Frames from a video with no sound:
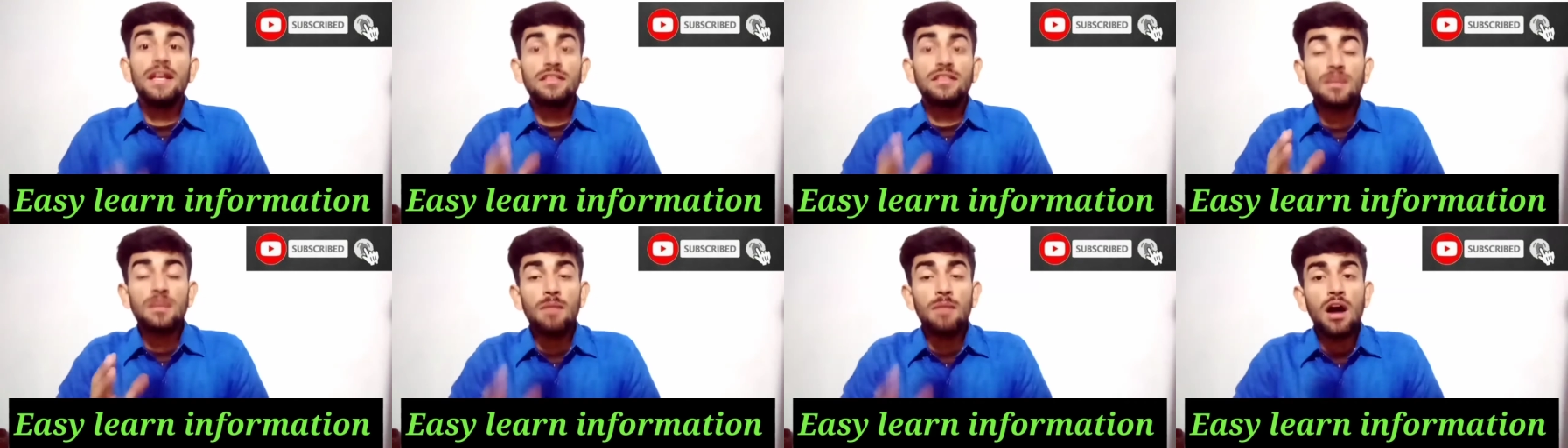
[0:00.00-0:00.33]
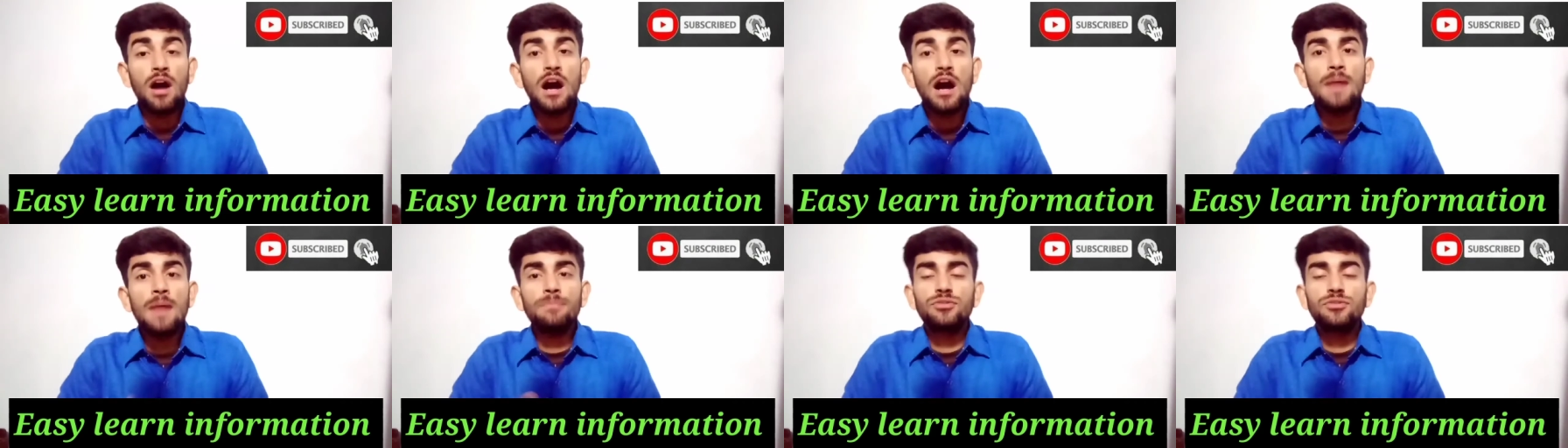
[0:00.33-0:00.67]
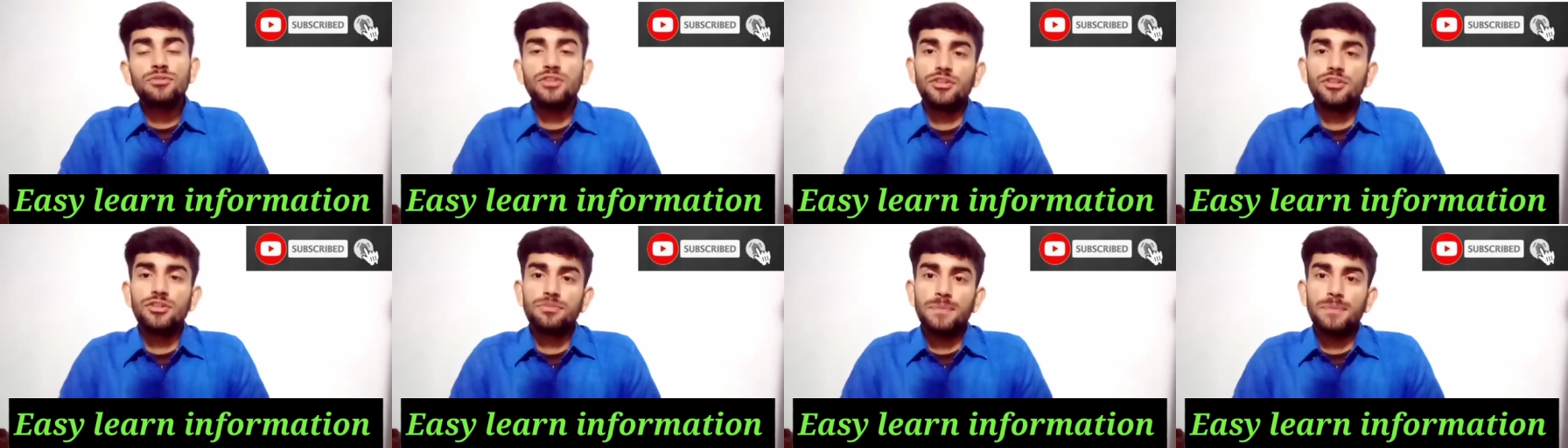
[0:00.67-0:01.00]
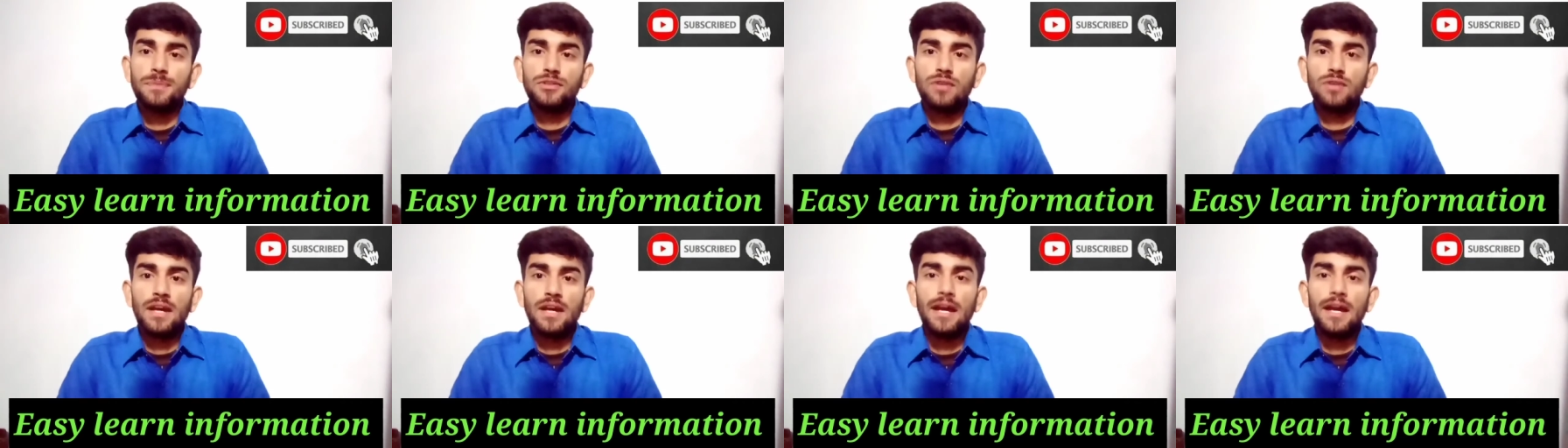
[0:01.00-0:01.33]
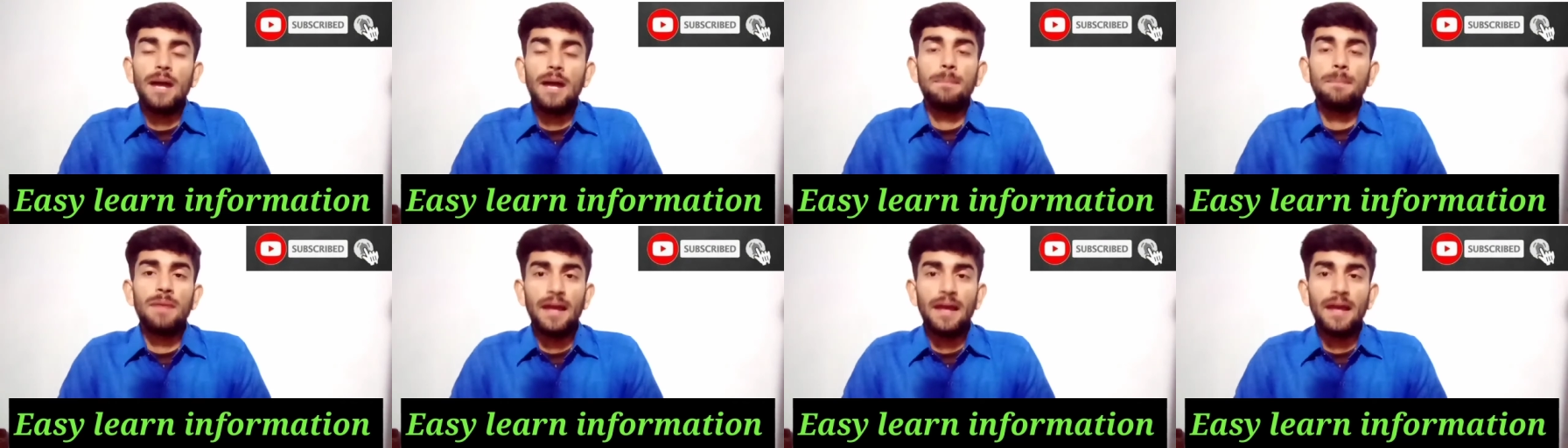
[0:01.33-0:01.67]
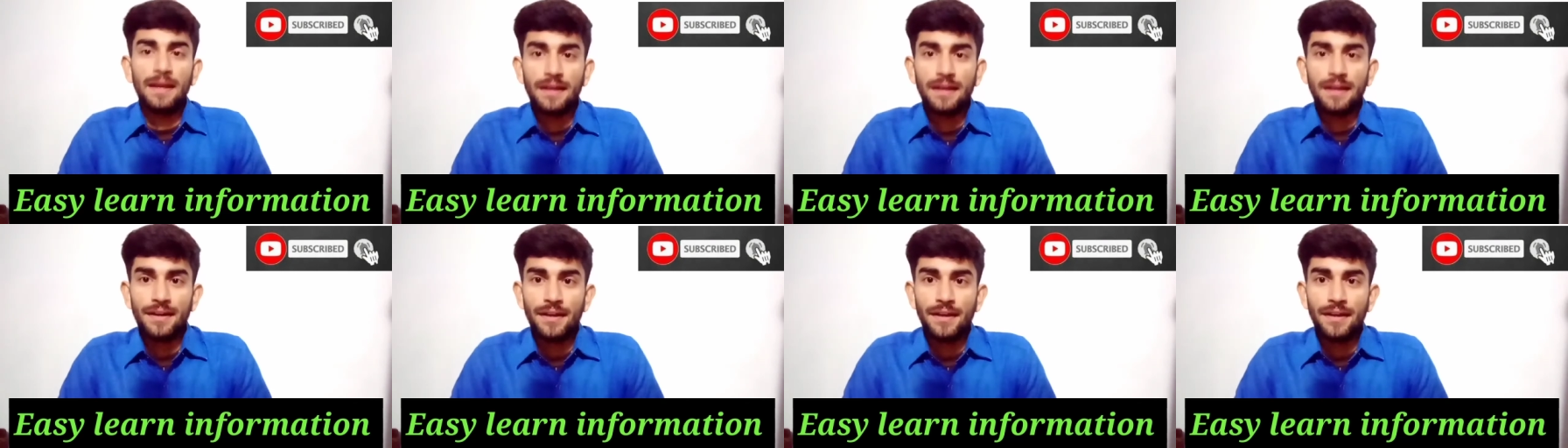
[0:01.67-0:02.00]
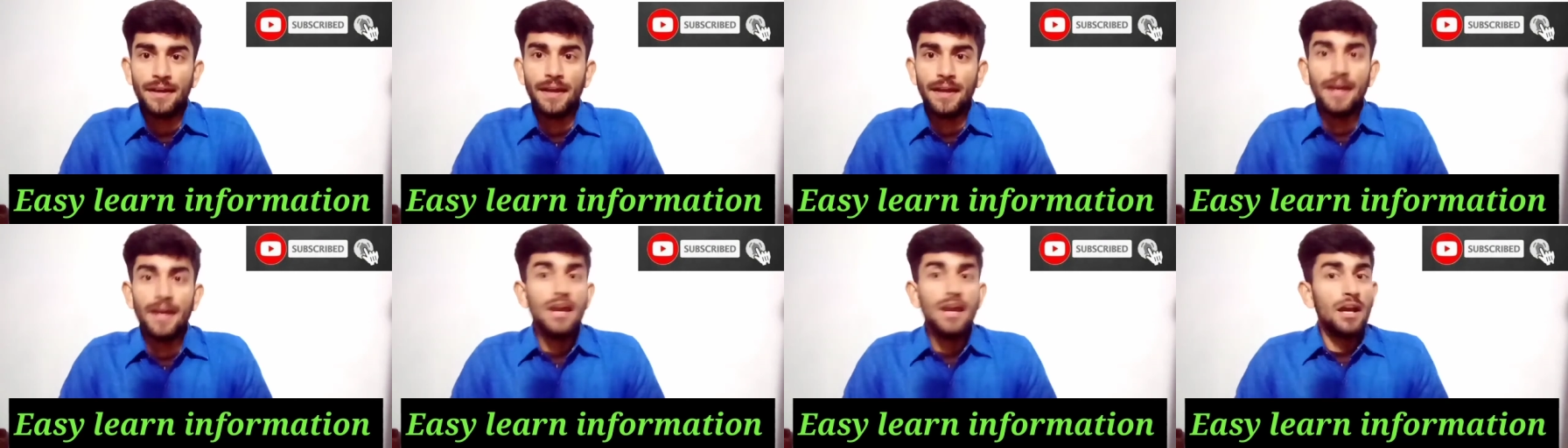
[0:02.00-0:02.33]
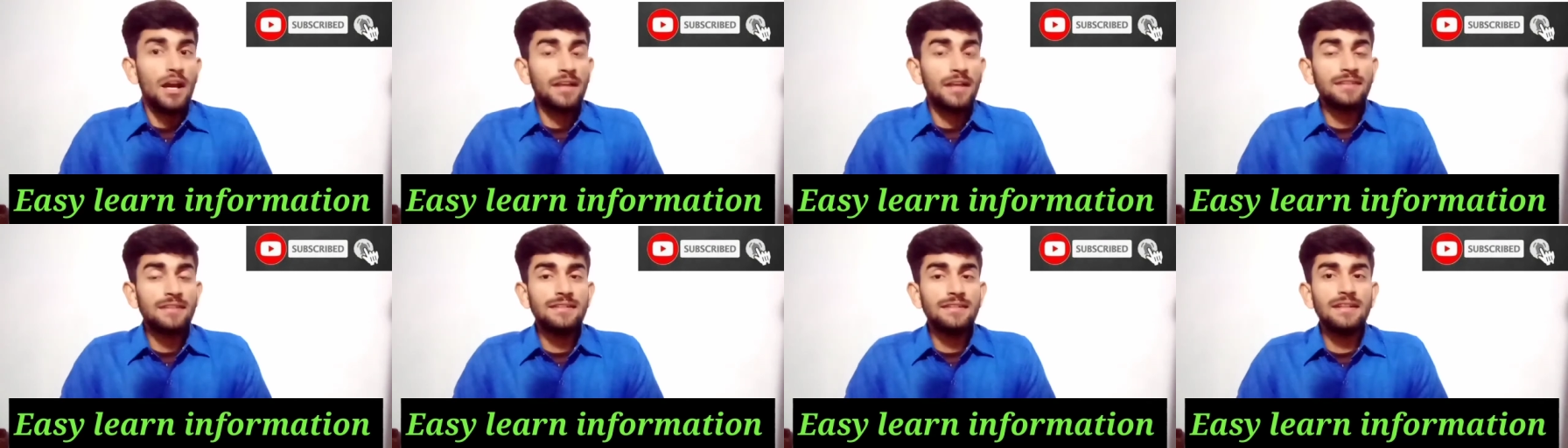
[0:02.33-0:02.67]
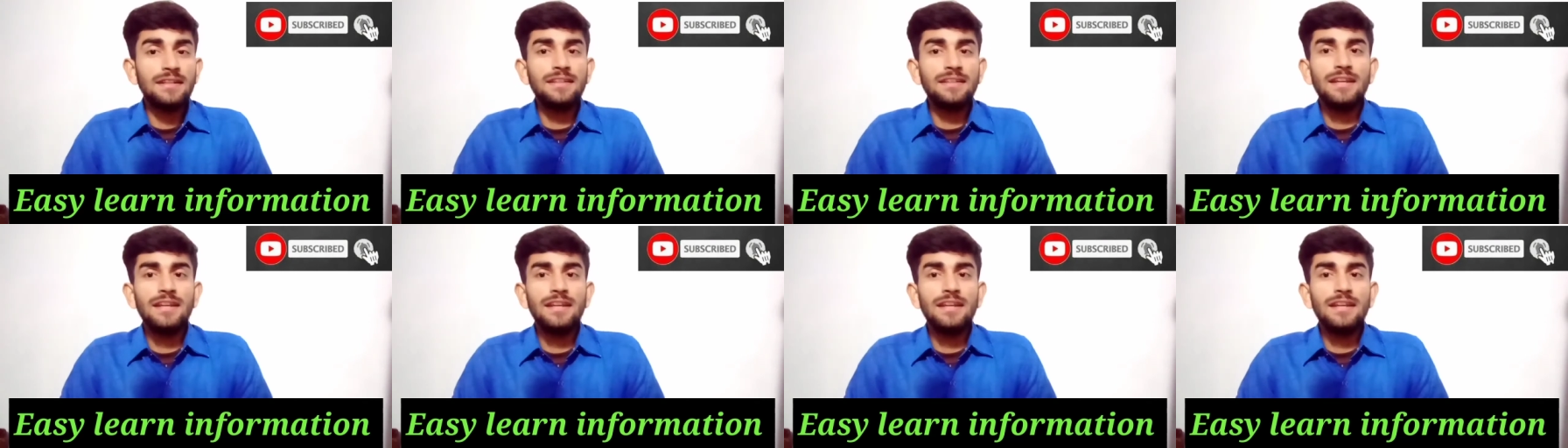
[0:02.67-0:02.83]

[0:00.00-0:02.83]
तमाम सीट्स पे जो है अप्लाई करना है किसी ने